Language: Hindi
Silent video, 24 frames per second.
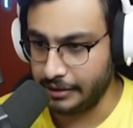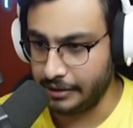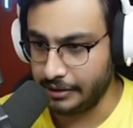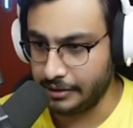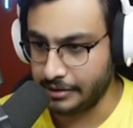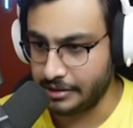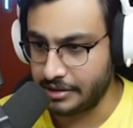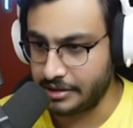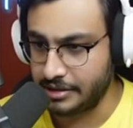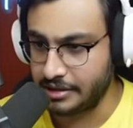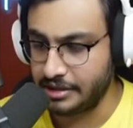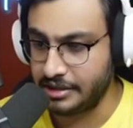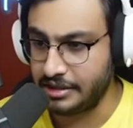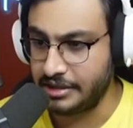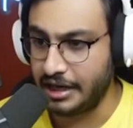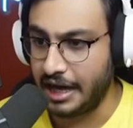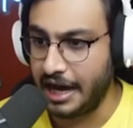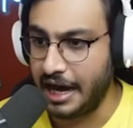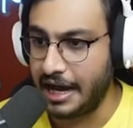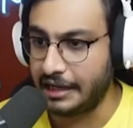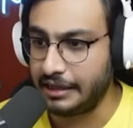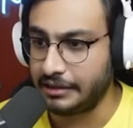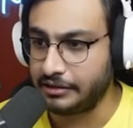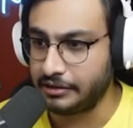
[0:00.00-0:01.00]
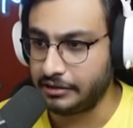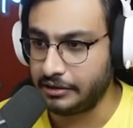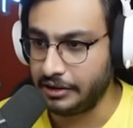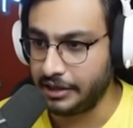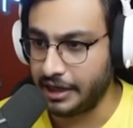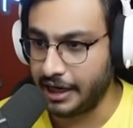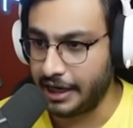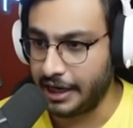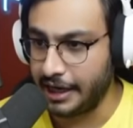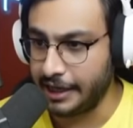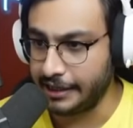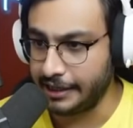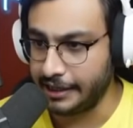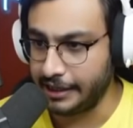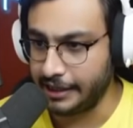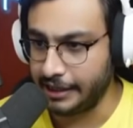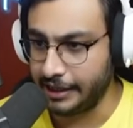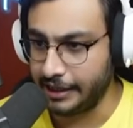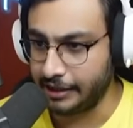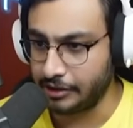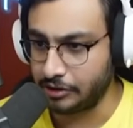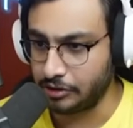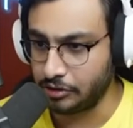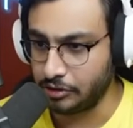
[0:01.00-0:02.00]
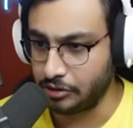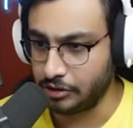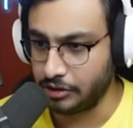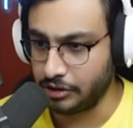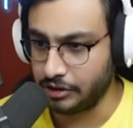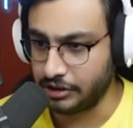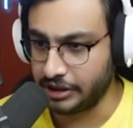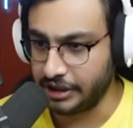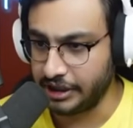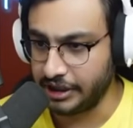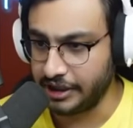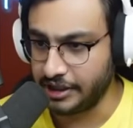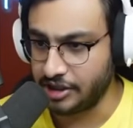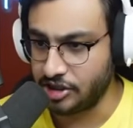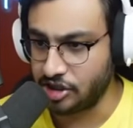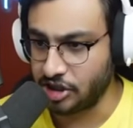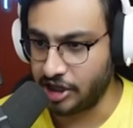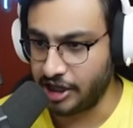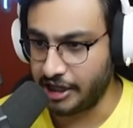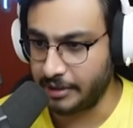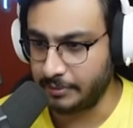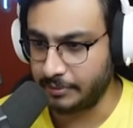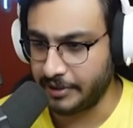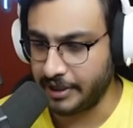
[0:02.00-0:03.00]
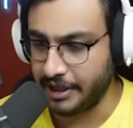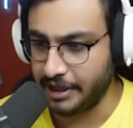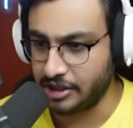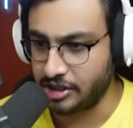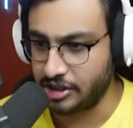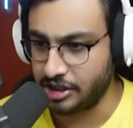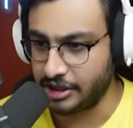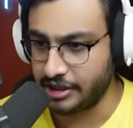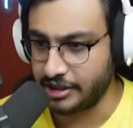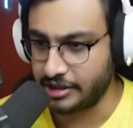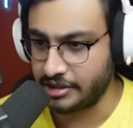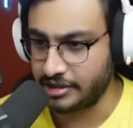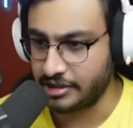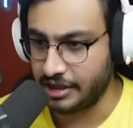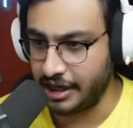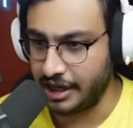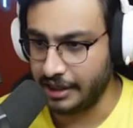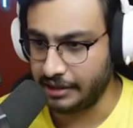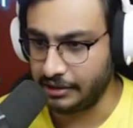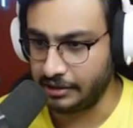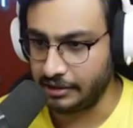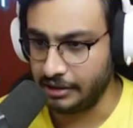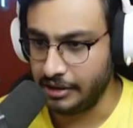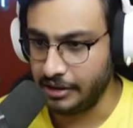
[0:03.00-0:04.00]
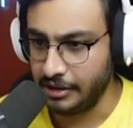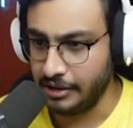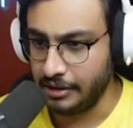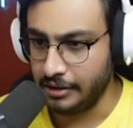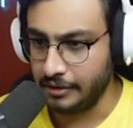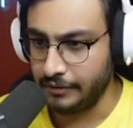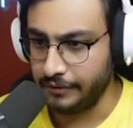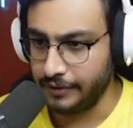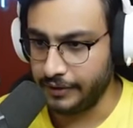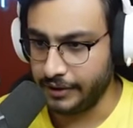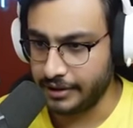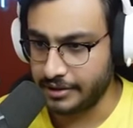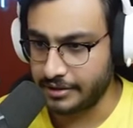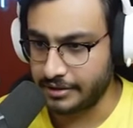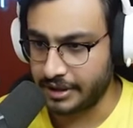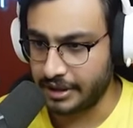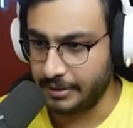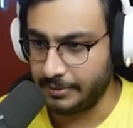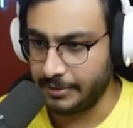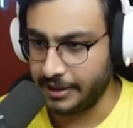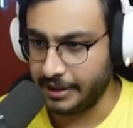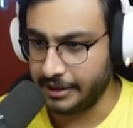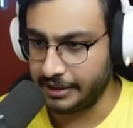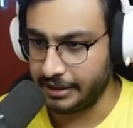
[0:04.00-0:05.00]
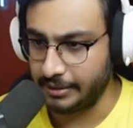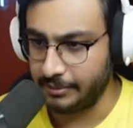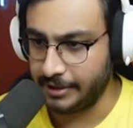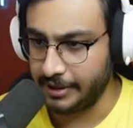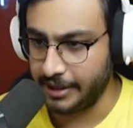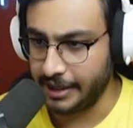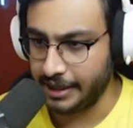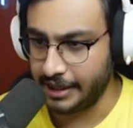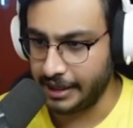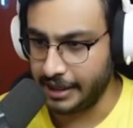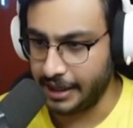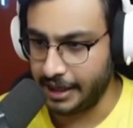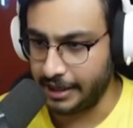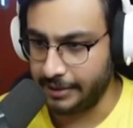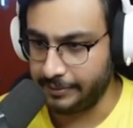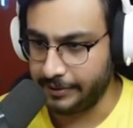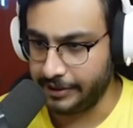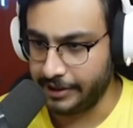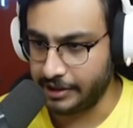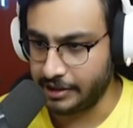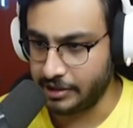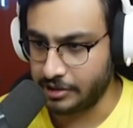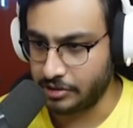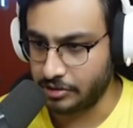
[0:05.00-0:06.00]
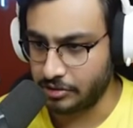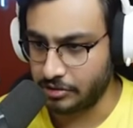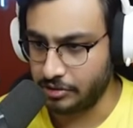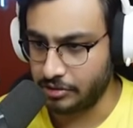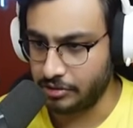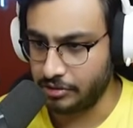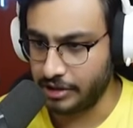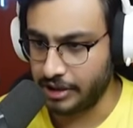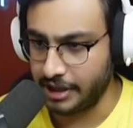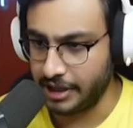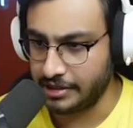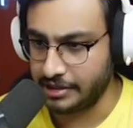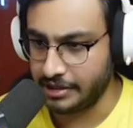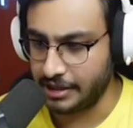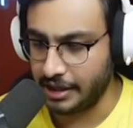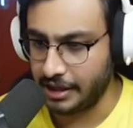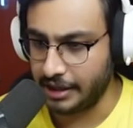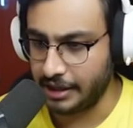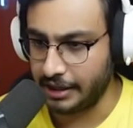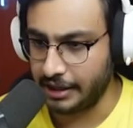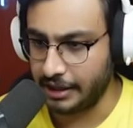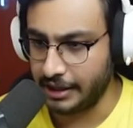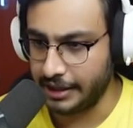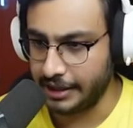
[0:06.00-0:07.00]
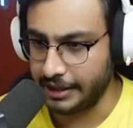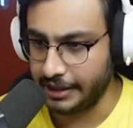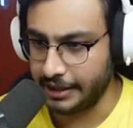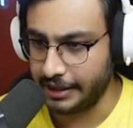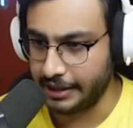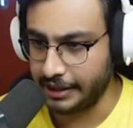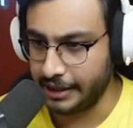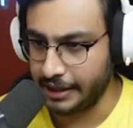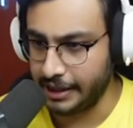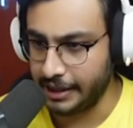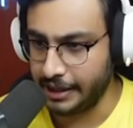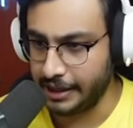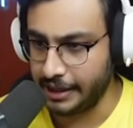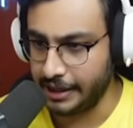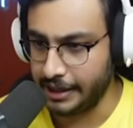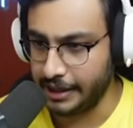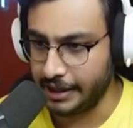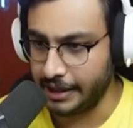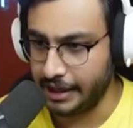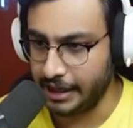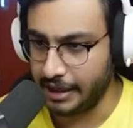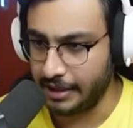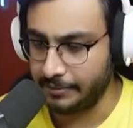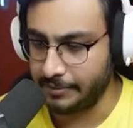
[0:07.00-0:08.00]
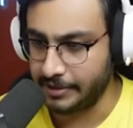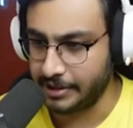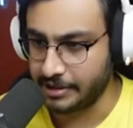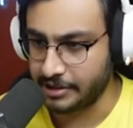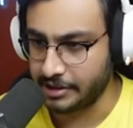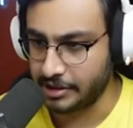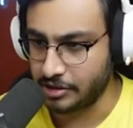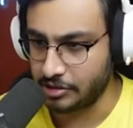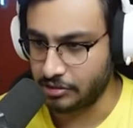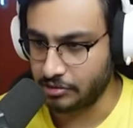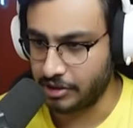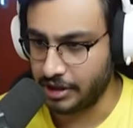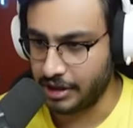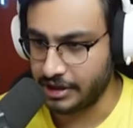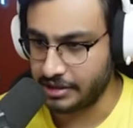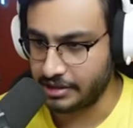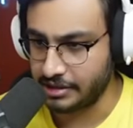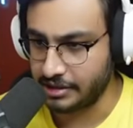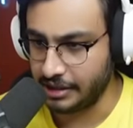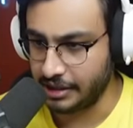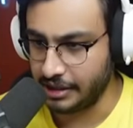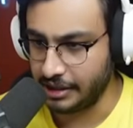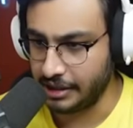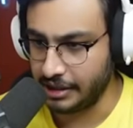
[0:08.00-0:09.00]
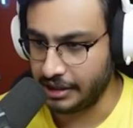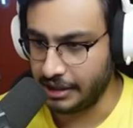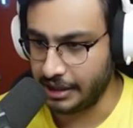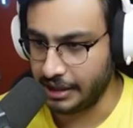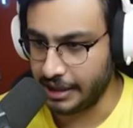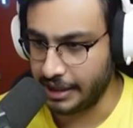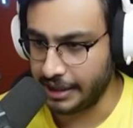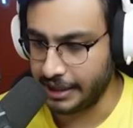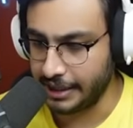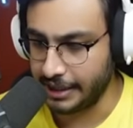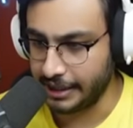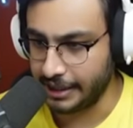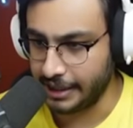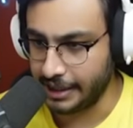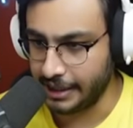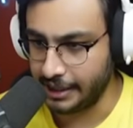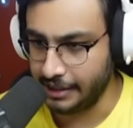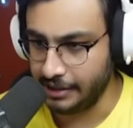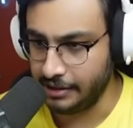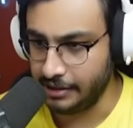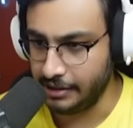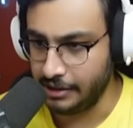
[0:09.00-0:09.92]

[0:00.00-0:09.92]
सात लगाने लाइक दो तीन चार पाँच छः सात फिर इसके बाद हमें यहाँ पर इसको ऐसा लगाने का है यहाँ पर से इसको ऐसा लगाने का है